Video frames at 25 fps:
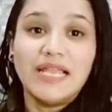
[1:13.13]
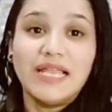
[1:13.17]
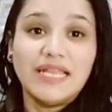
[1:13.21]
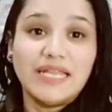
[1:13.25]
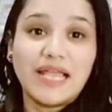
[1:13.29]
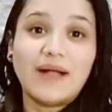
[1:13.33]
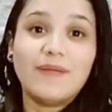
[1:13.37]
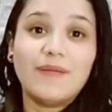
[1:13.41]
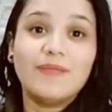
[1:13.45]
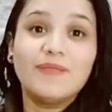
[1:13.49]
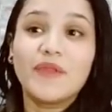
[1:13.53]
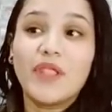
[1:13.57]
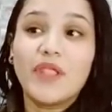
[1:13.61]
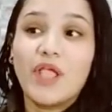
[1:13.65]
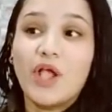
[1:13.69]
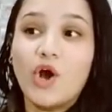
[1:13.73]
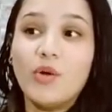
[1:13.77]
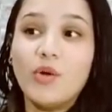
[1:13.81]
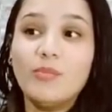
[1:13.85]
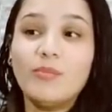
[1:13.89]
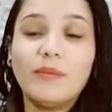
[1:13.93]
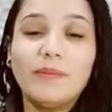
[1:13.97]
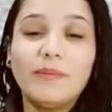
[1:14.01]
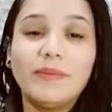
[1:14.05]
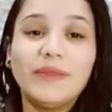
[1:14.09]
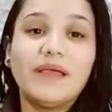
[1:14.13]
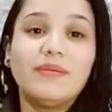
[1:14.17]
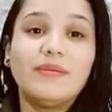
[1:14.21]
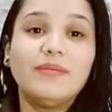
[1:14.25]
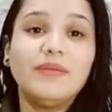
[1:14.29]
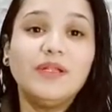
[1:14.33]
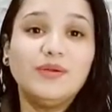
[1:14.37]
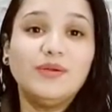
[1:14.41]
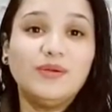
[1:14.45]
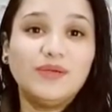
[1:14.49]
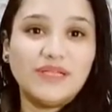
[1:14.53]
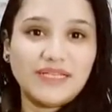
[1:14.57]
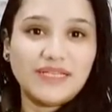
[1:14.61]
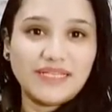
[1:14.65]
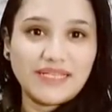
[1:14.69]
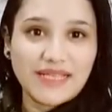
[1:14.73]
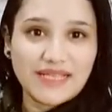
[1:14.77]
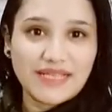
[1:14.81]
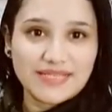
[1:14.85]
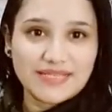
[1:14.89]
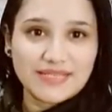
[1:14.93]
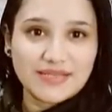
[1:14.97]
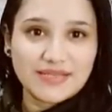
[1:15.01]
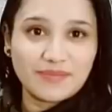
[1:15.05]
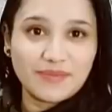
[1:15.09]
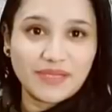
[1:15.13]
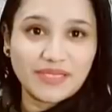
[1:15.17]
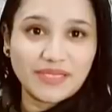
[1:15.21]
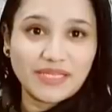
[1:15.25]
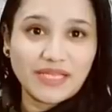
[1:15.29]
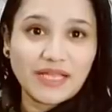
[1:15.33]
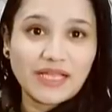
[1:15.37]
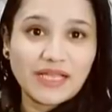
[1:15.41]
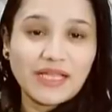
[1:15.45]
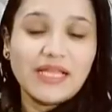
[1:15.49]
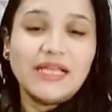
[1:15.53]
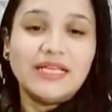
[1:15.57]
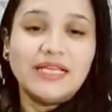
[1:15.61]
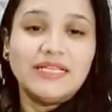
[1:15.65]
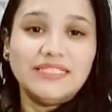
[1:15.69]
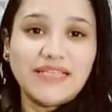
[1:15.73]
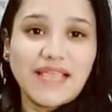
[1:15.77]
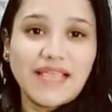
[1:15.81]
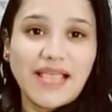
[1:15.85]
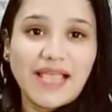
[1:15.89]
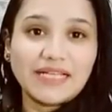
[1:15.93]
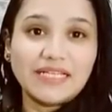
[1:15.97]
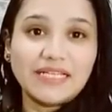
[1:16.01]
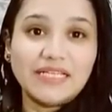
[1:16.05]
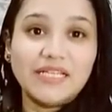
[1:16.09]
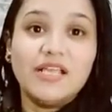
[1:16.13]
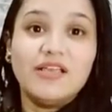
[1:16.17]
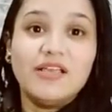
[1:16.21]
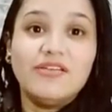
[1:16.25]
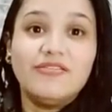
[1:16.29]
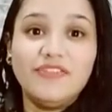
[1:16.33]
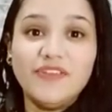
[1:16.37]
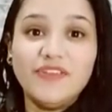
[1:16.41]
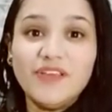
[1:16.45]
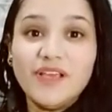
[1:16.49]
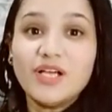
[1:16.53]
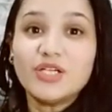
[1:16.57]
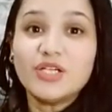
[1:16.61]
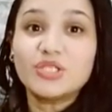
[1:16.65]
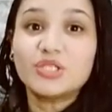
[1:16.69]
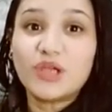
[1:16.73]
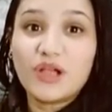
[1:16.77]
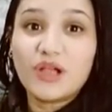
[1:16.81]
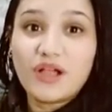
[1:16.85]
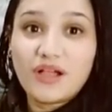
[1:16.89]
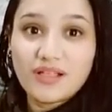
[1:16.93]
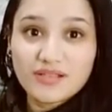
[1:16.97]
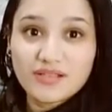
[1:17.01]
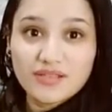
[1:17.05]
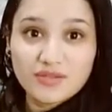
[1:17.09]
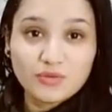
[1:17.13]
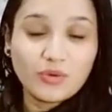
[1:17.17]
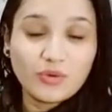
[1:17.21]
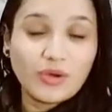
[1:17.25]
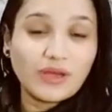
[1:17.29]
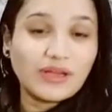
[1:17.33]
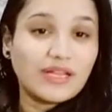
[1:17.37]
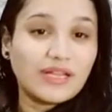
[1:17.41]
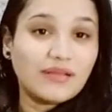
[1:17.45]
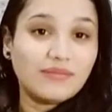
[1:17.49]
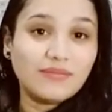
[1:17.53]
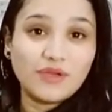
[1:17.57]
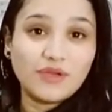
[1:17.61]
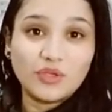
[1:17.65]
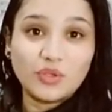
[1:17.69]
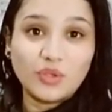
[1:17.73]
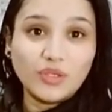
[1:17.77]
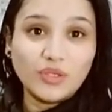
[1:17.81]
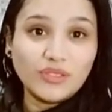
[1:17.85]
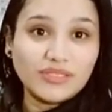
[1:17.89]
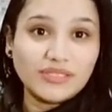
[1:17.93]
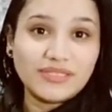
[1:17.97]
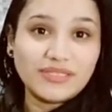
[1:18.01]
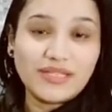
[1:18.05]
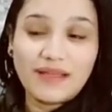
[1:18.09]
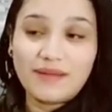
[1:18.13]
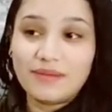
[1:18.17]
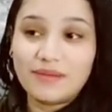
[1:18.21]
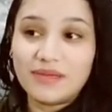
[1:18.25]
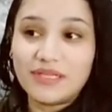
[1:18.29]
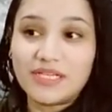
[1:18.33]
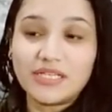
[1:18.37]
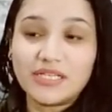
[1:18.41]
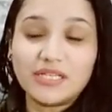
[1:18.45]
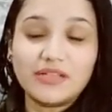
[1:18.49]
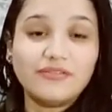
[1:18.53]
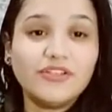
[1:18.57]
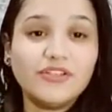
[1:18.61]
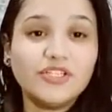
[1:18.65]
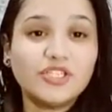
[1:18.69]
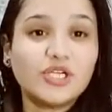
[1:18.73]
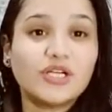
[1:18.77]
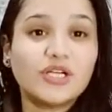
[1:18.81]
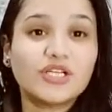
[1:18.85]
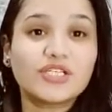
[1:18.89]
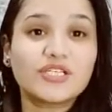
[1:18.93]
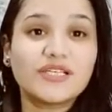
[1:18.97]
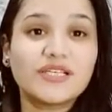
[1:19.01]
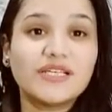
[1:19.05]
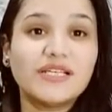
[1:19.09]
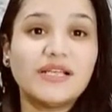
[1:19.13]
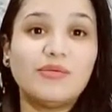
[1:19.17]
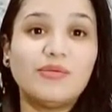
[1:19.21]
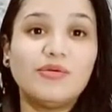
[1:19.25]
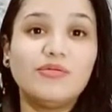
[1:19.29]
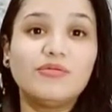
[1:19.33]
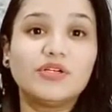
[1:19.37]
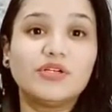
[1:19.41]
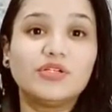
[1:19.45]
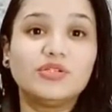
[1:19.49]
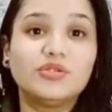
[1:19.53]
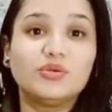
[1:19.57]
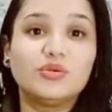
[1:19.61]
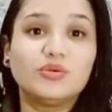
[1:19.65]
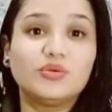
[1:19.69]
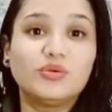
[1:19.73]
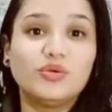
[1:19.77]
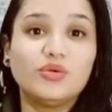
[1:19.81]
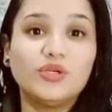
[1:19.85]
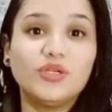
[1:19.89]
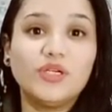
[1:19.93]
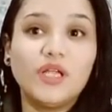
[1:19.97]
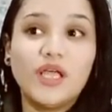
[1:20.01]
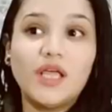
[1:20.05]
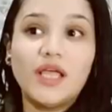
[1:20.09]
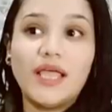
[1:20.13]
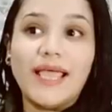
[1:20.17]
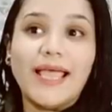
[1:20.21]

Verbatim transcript: لا هم بيميلوا للجاذبيه يعني في اشخاص وانا يمكن قلت ده قبل كده في شخصيه ممكن تكون